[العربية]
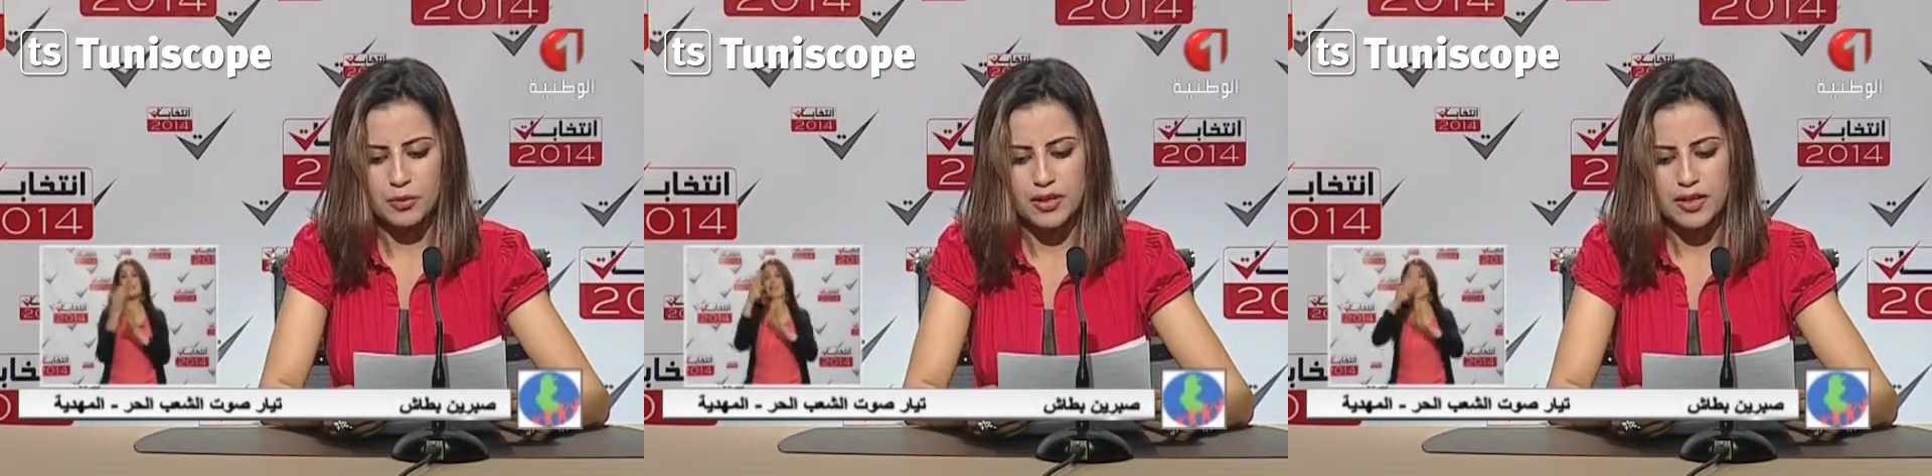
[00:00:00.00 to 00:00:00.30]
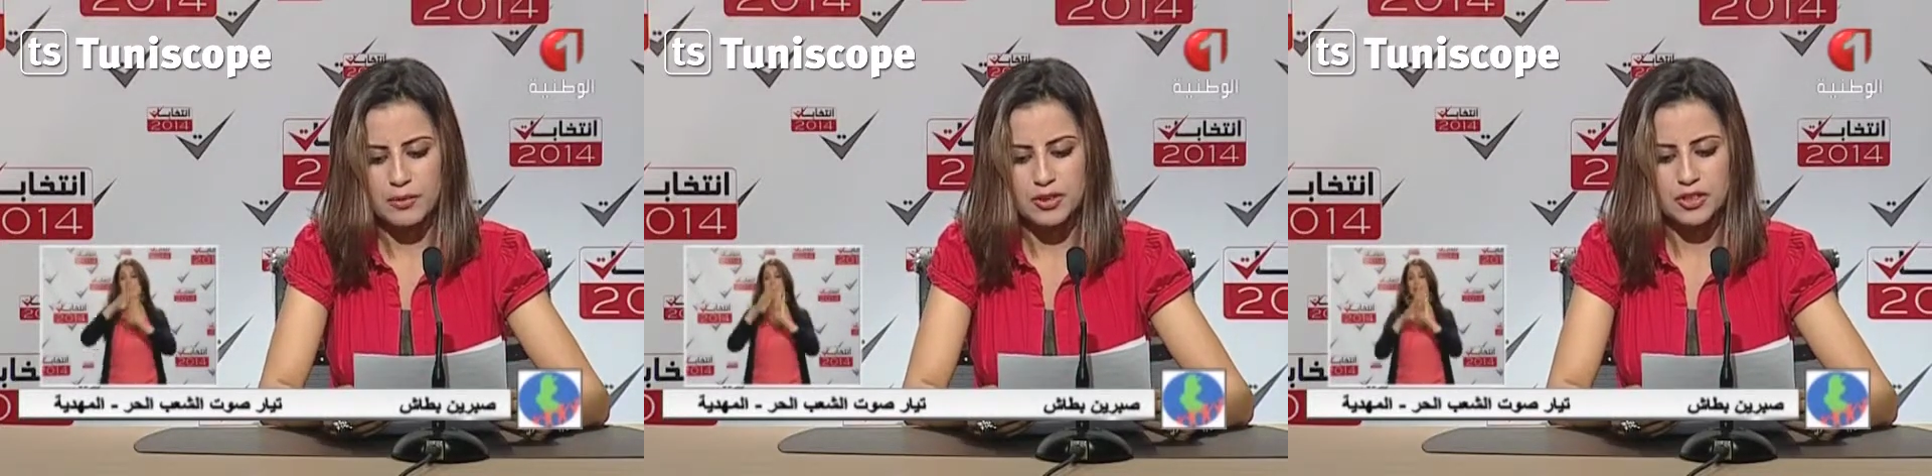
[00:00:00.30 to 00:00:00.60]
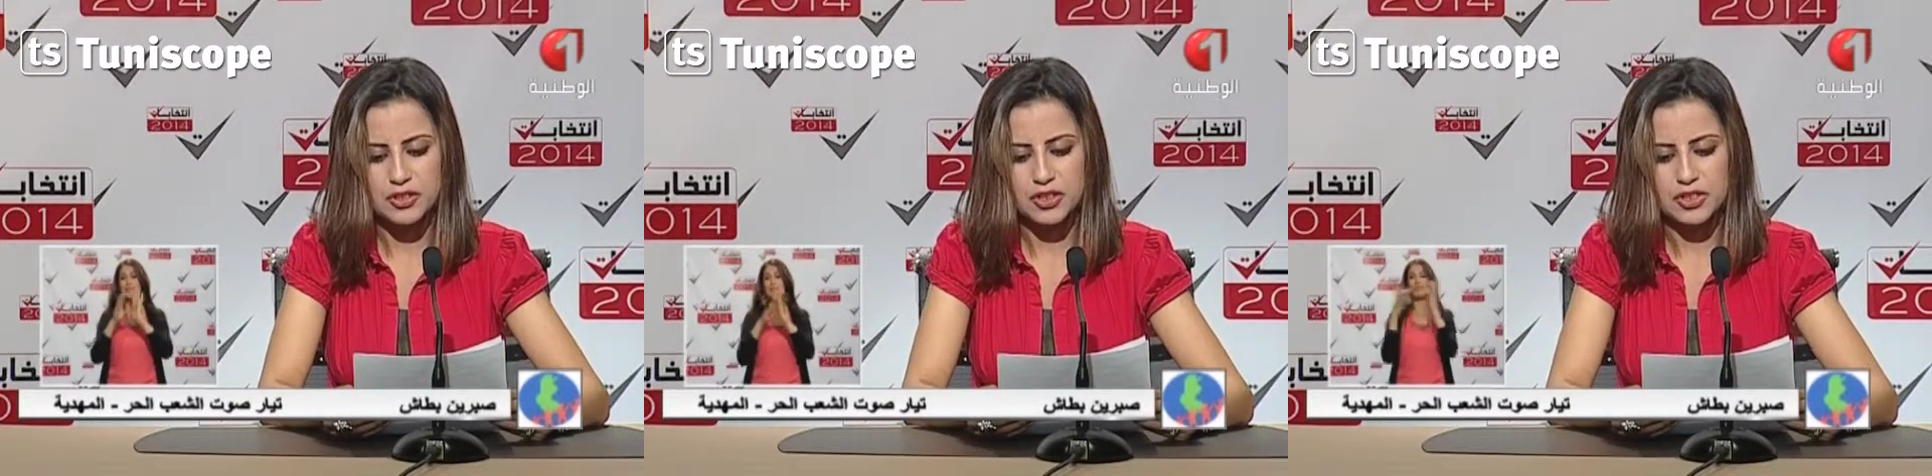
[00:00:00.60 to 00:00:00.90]

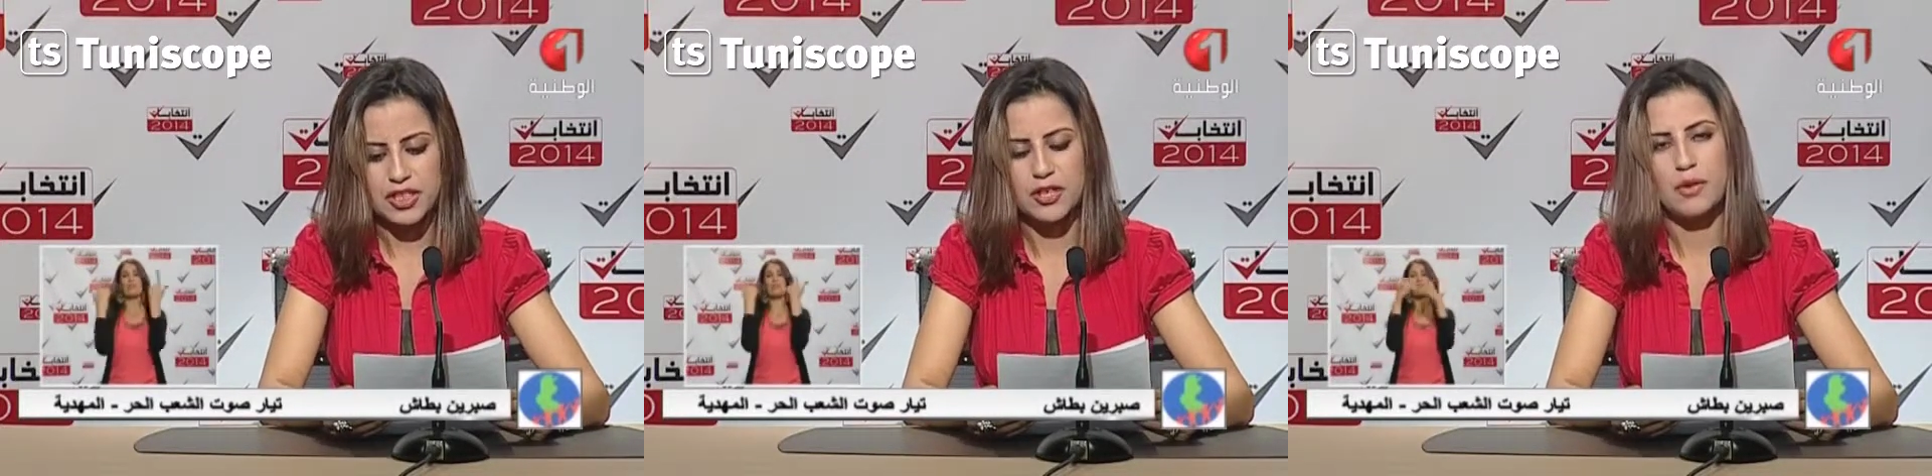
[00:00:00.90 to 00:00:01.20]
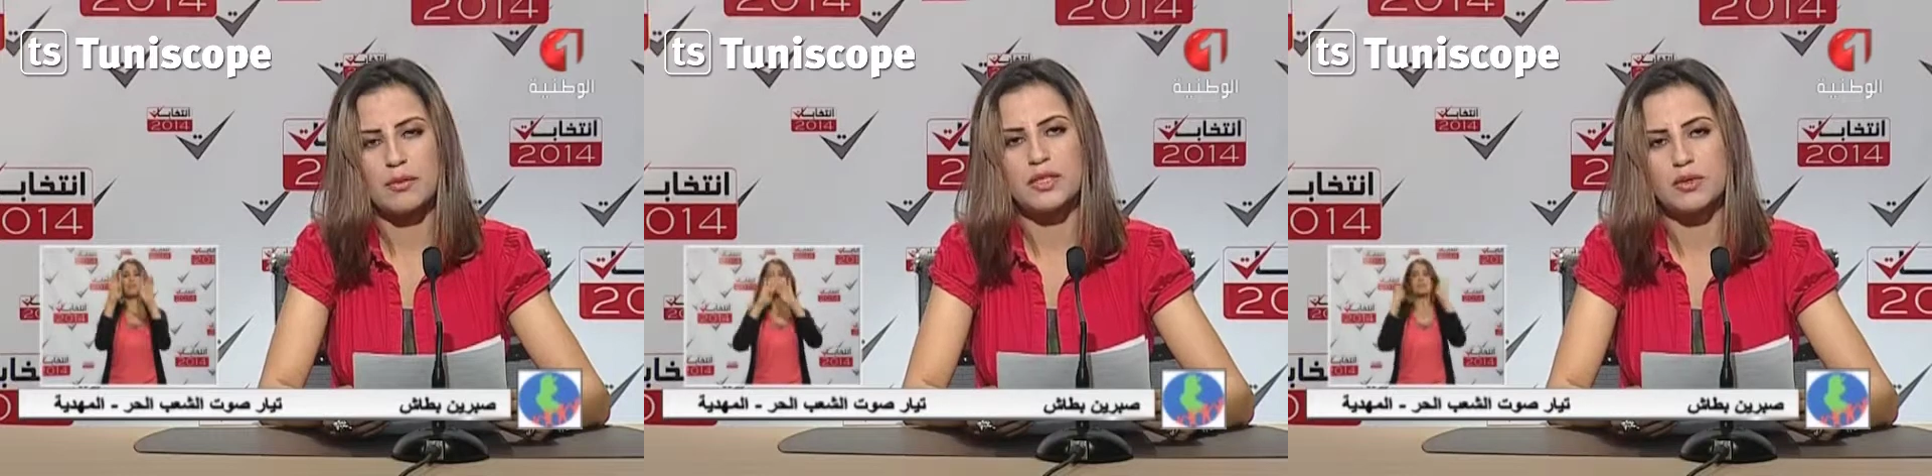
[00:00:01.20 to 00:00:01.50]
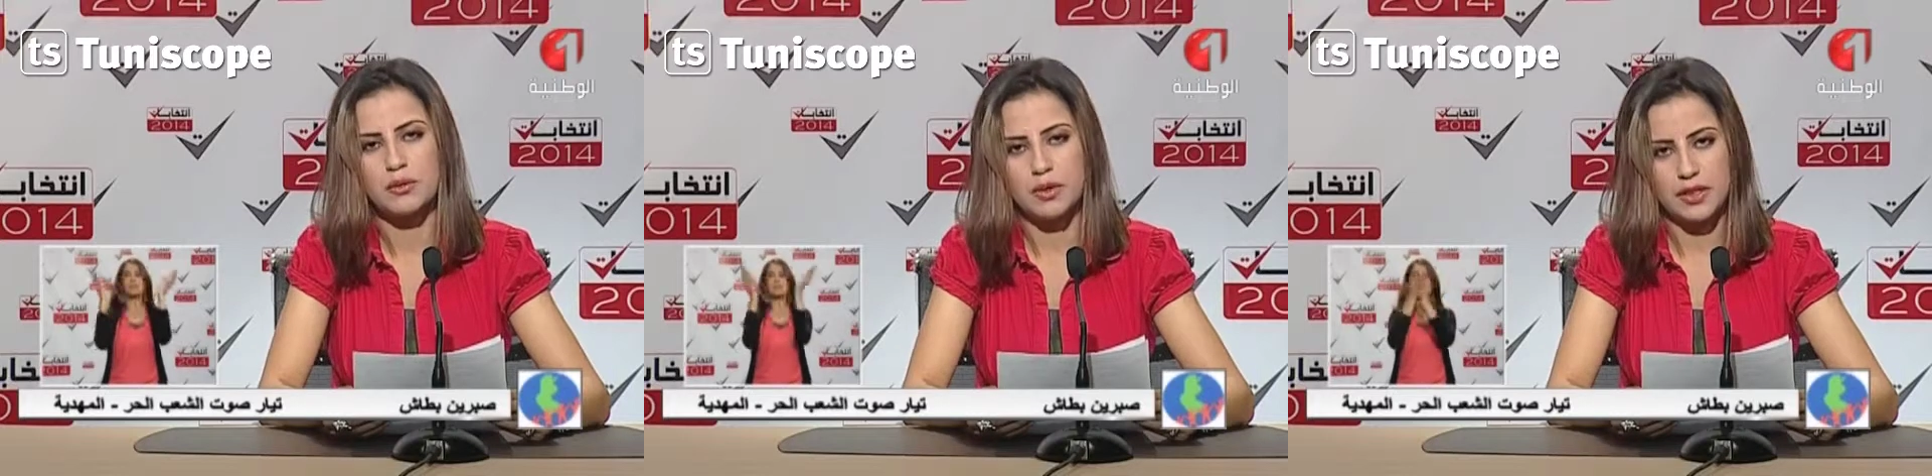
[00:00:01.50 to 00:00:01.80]
برنامجا جديا
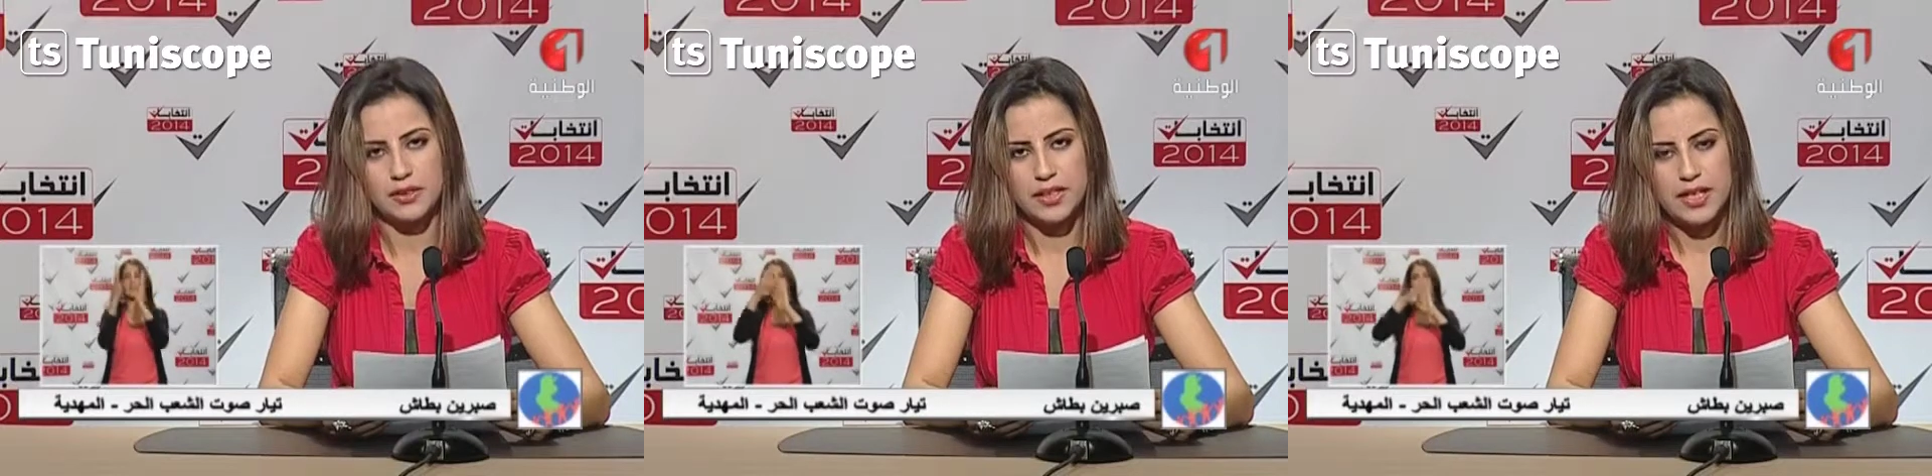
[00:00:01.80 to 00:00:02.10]
ومسؤولا